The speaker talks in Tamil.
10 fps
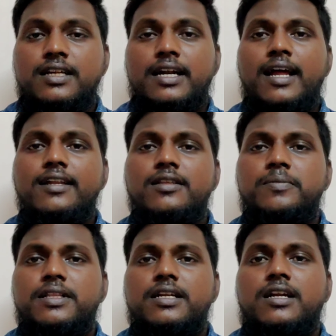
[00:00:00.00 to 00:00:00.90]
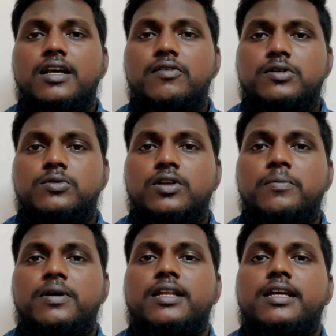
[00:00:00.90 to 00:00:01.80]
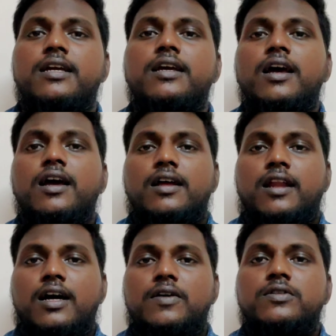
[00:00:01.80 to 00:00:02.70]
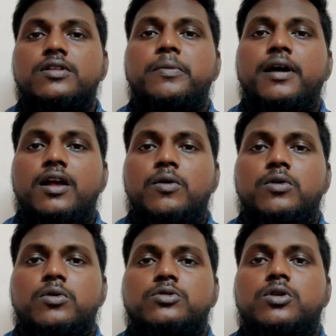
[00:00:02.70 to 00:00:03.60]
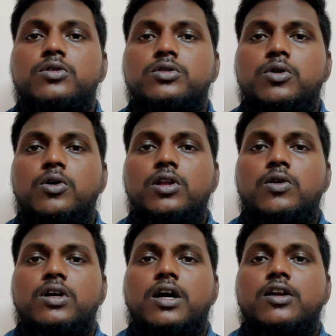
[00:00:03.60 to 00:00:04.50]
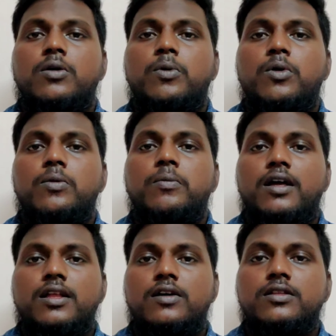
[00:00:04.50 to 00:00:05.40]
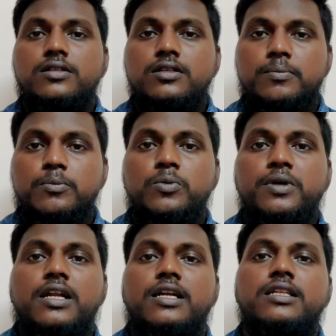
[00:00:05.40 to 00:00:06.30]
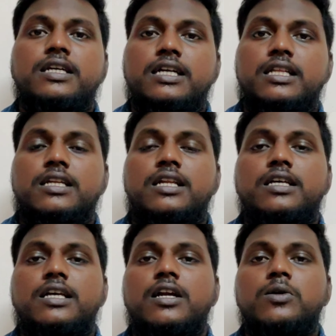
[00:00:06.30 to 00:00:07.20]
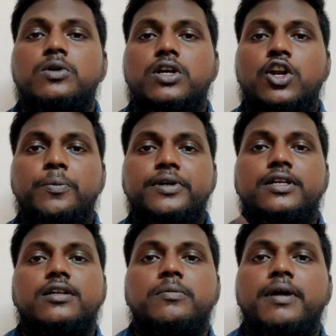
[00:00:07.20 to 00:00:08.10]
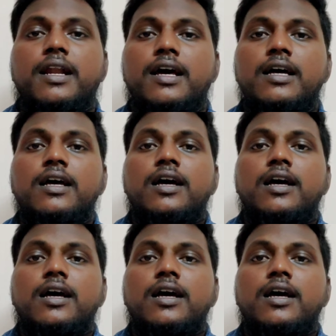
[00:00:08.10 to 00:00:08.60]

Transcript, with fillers: ரெண்டாயிரத்தி பதினெட்டில் இவங்க சொன்ன மாதிரி நாங்கள் வந்து மேலே ஒரு சொகுசு ஹோட்டல் ஒன்று கட்ட போகிறோம் அதாவது பூமியிலேருந்து கிட்டத்தட்ட இரநூறு கிலோமீட்டருக்கு மேலே